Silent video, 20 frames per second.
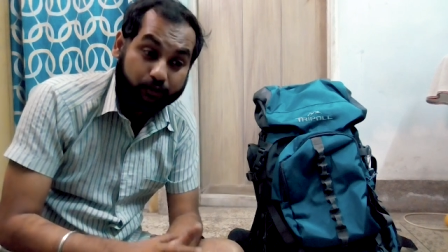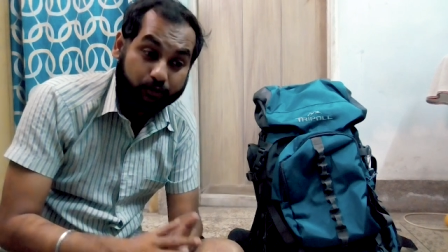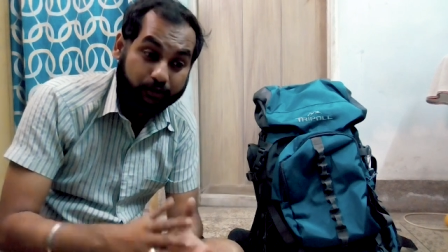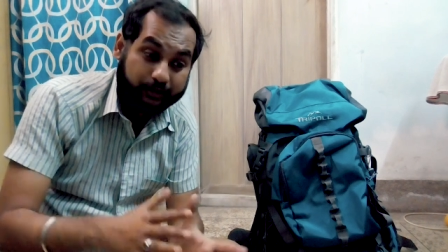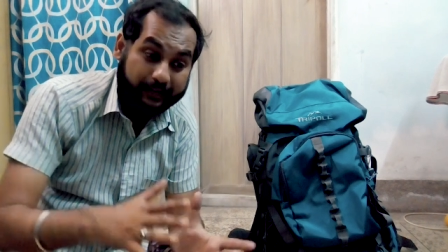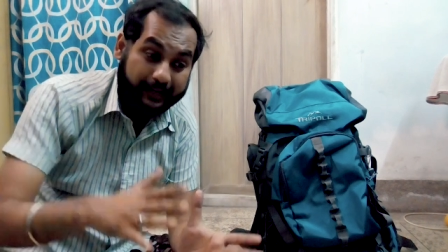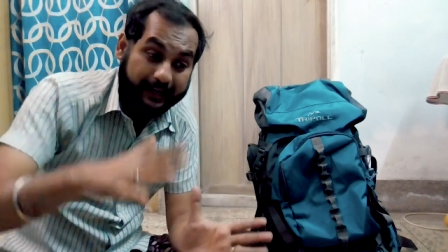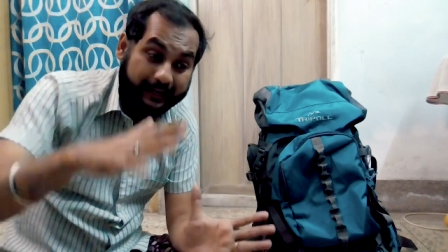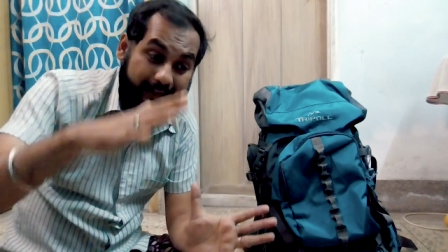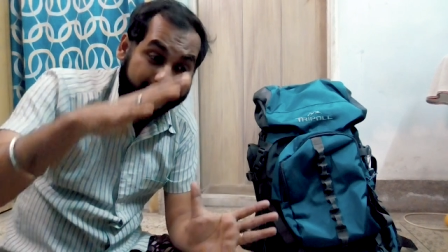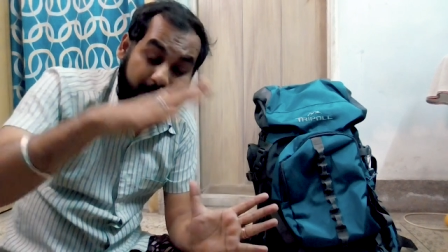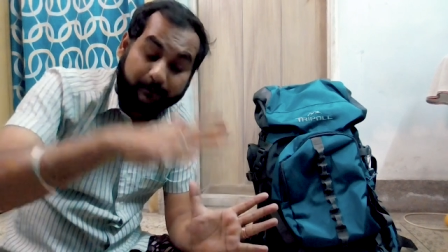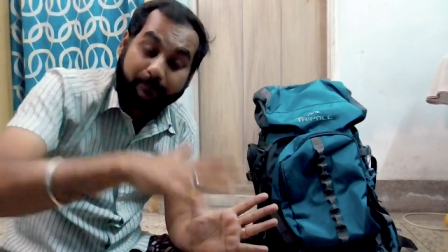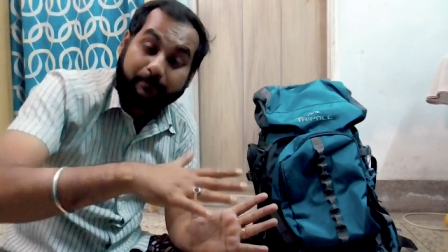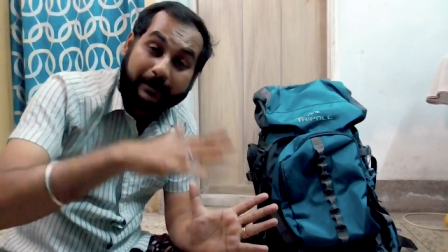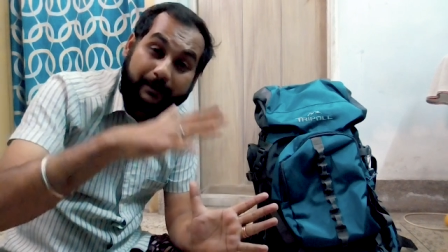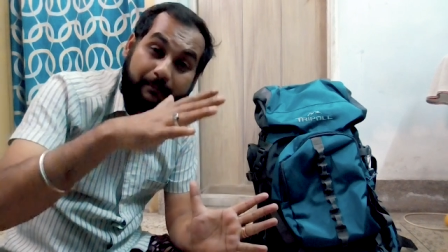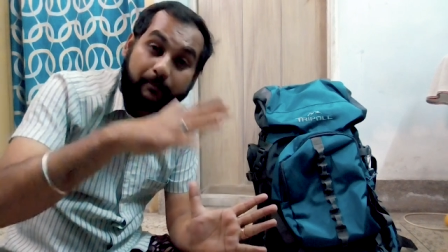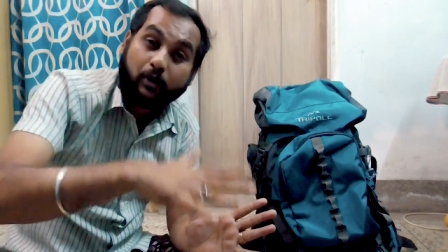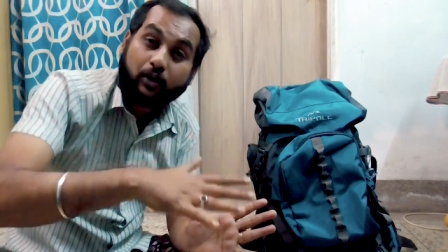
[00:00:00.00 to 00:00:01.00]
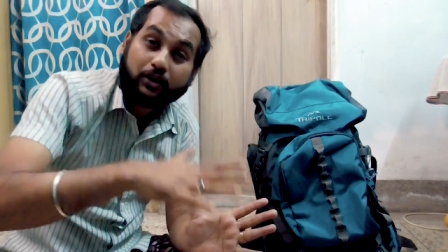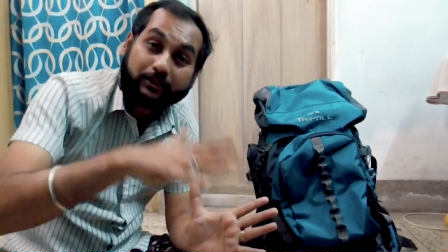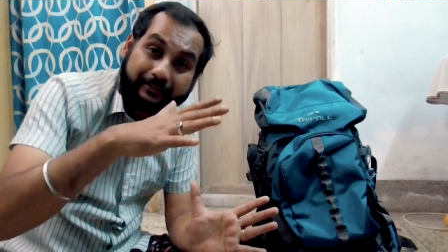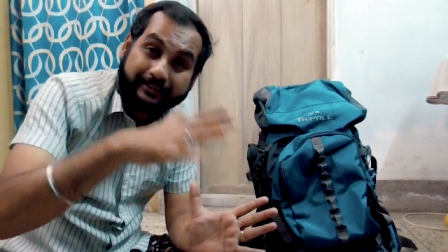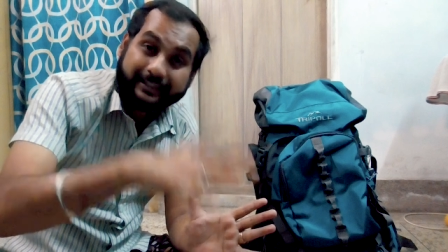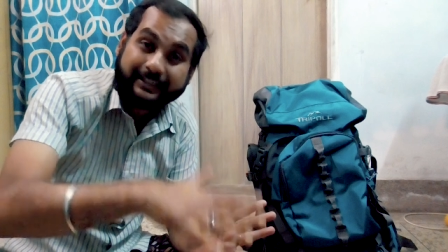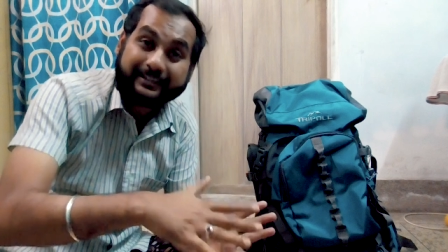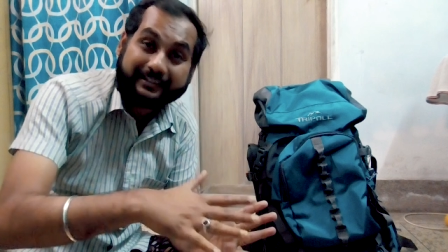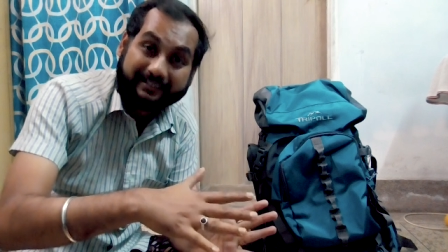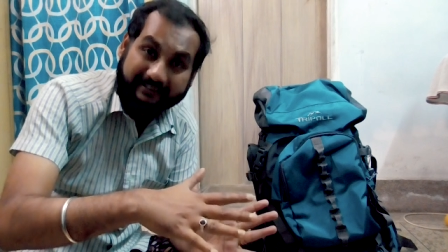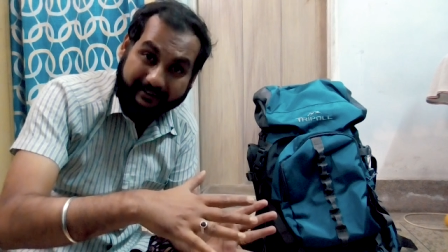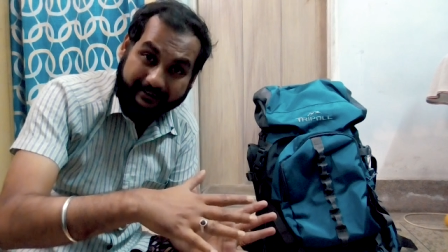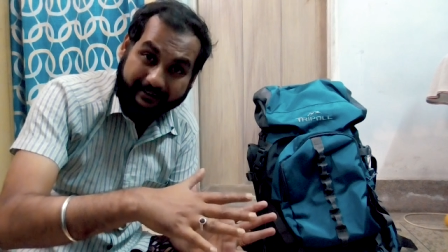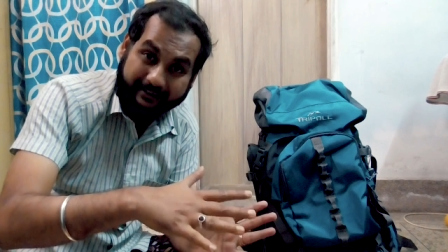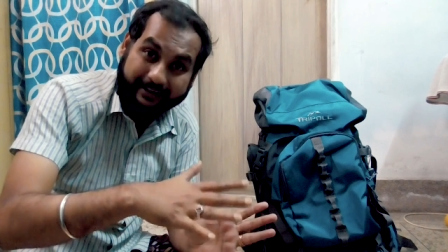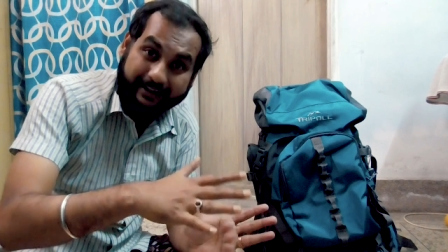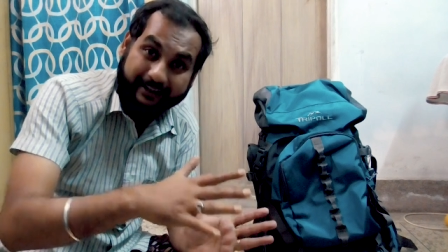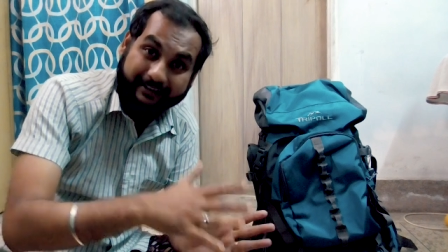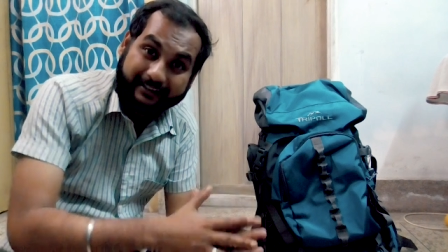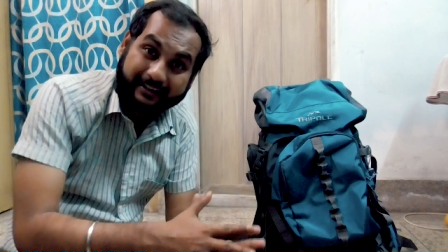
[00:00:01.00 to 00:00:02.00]
तो क्या है कपड़े बहुत दिन
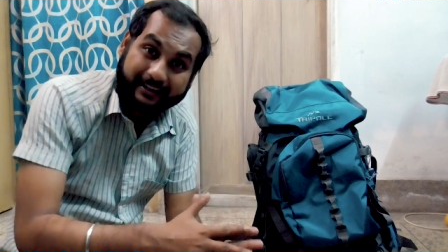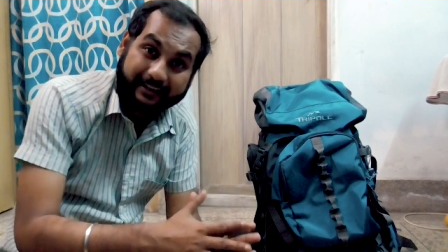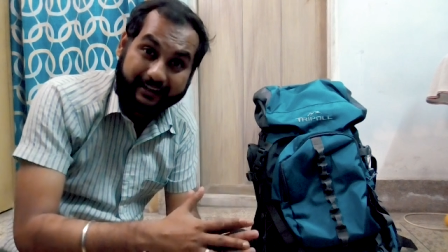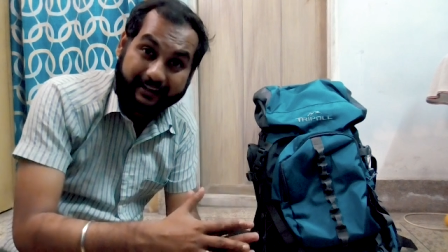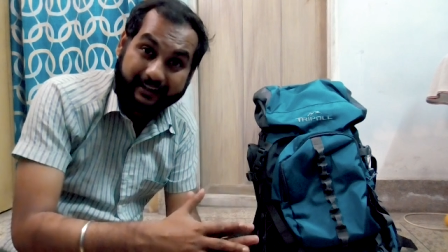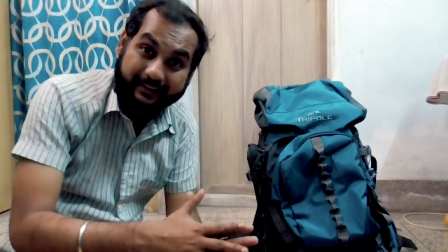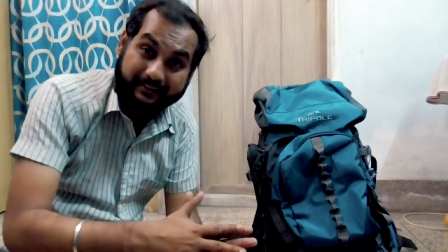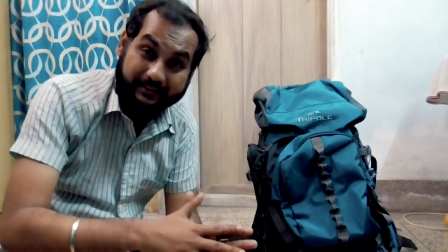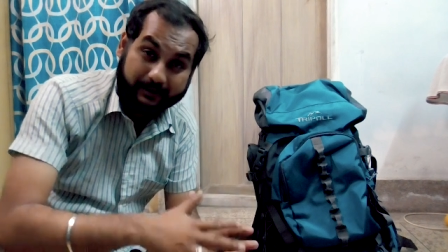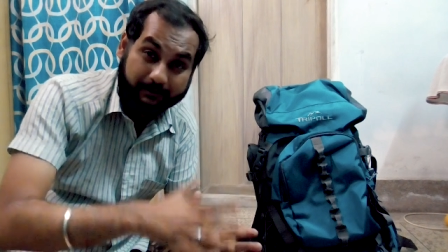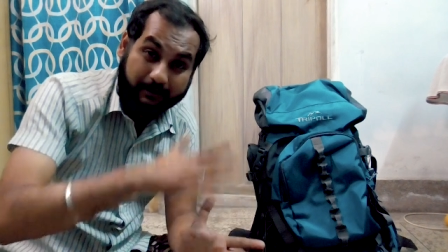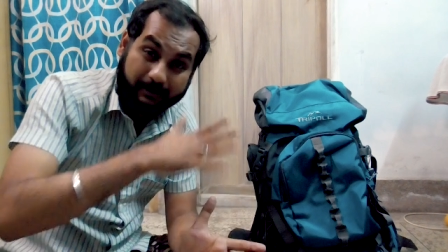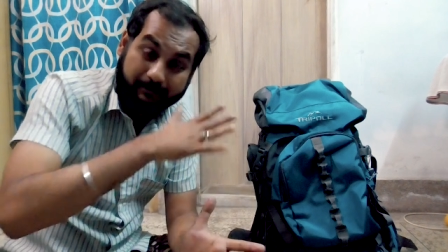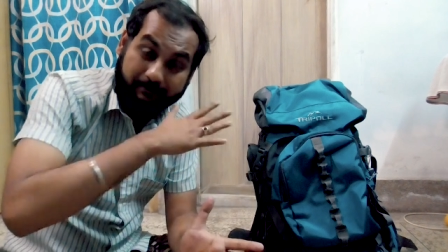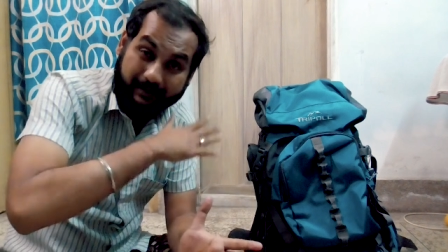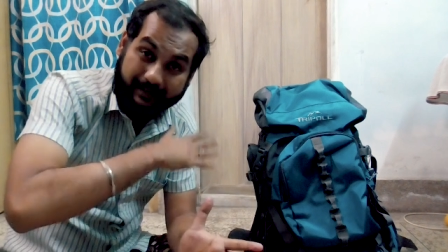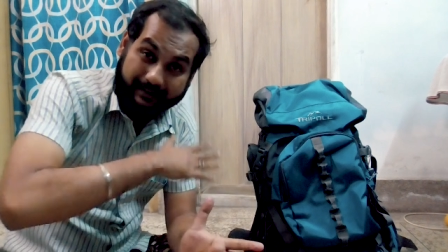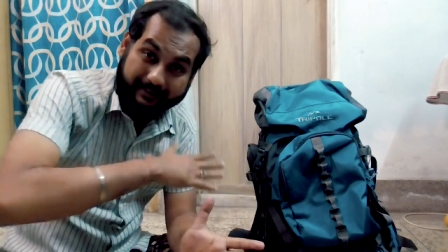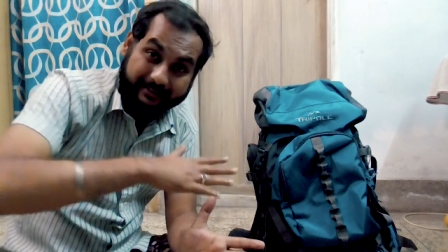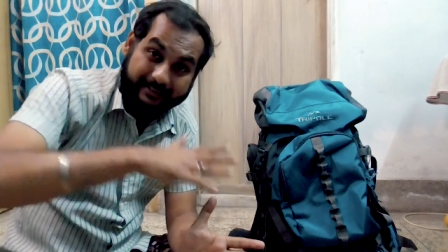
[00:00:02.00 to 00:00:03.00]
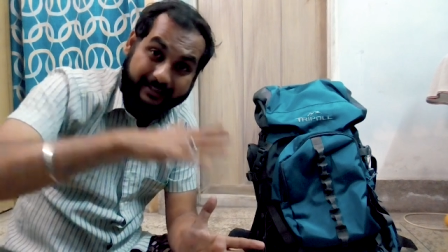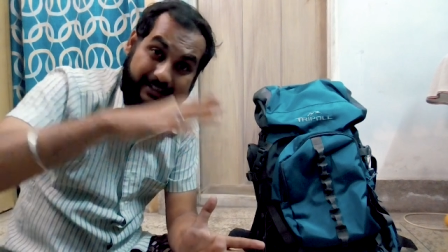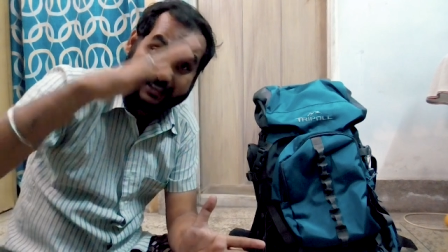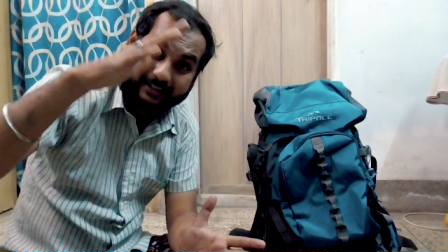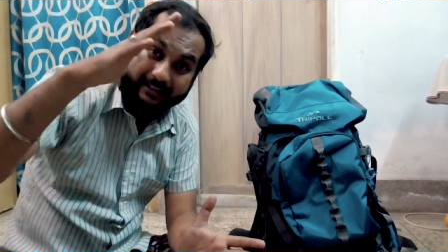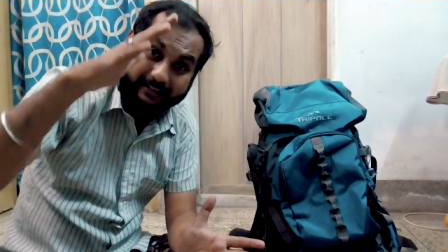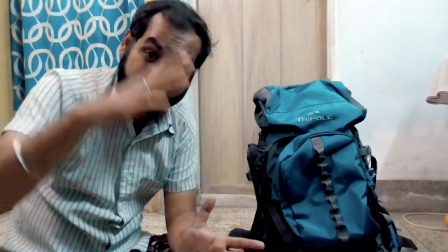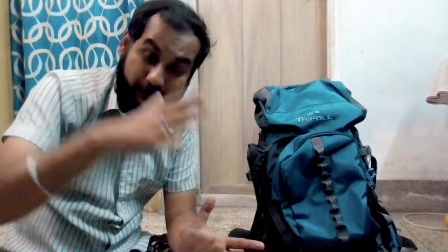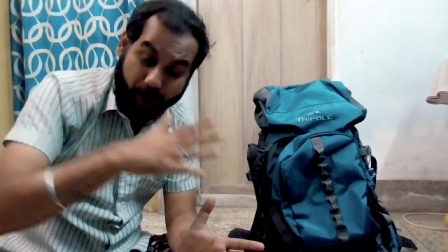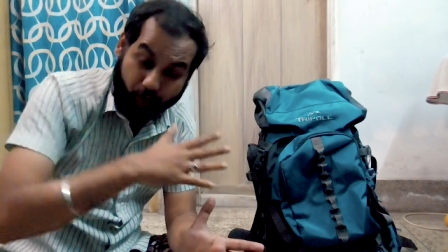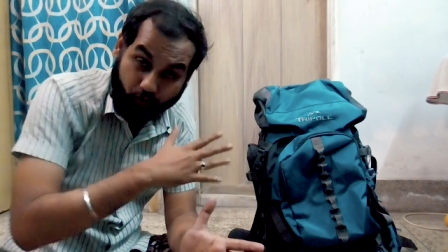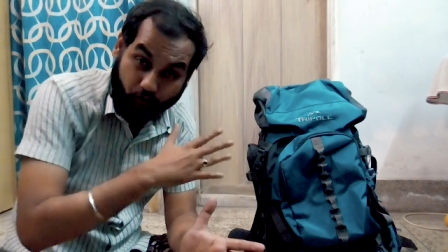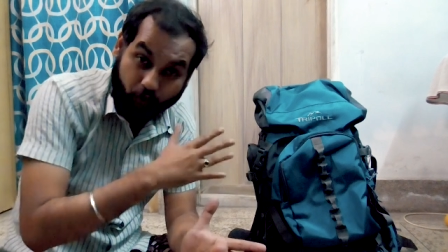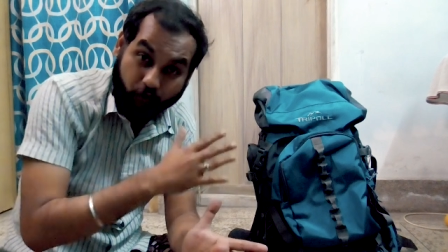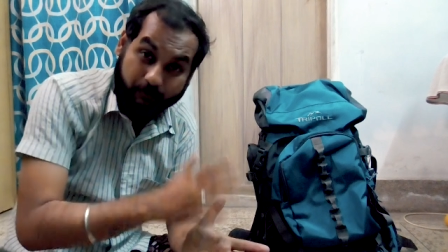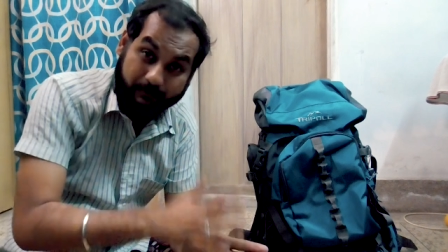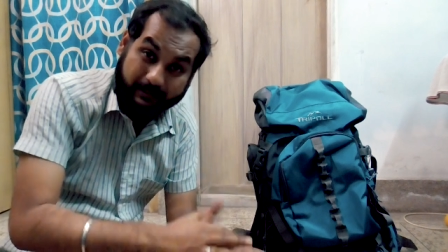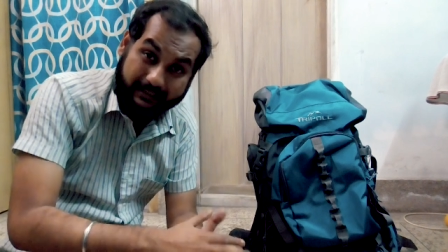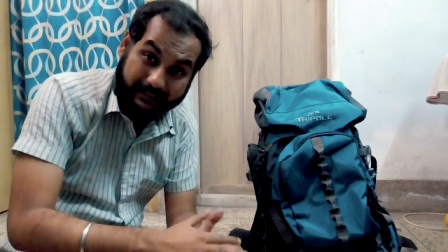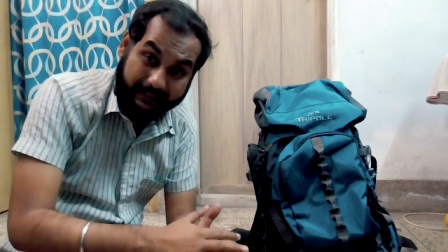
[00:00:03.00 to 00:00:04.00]
रहते हैं जब आप ऐसे
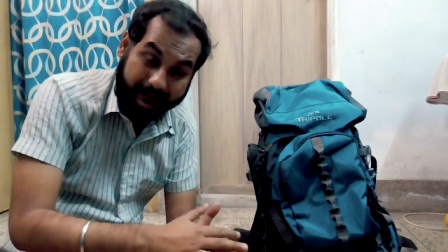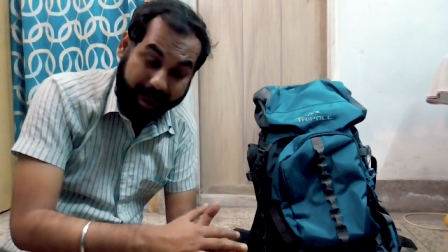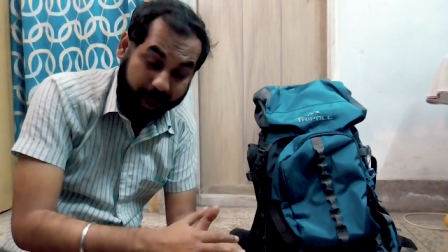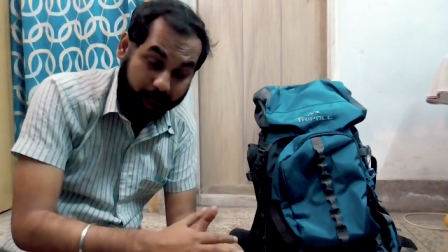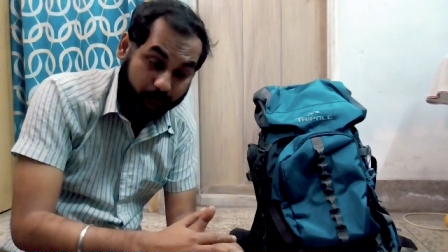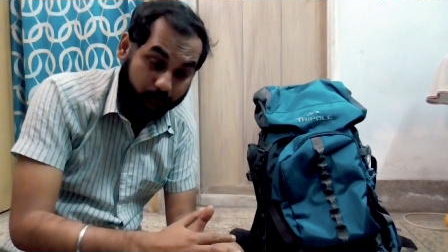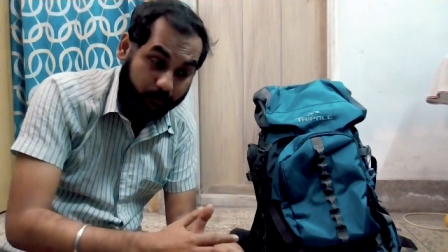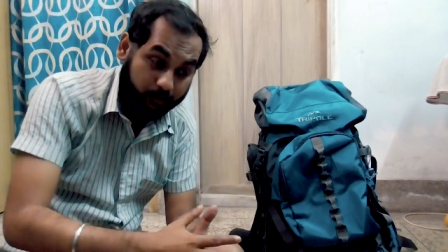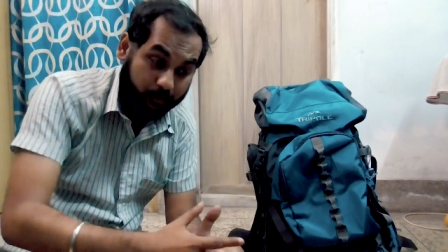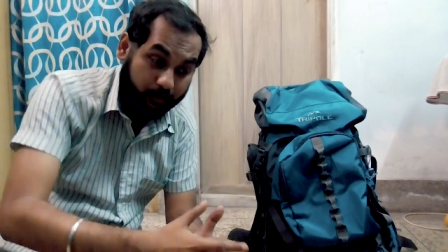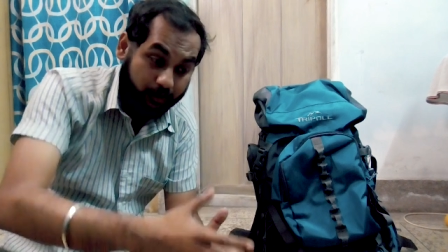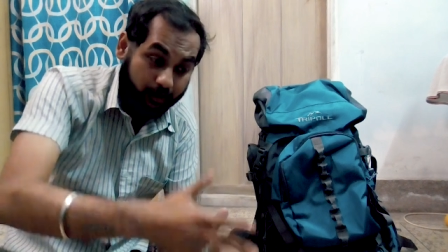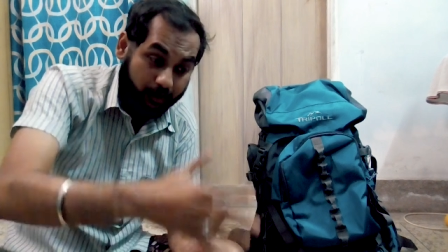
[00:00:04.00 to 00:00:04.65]
टूर्स में जाते हो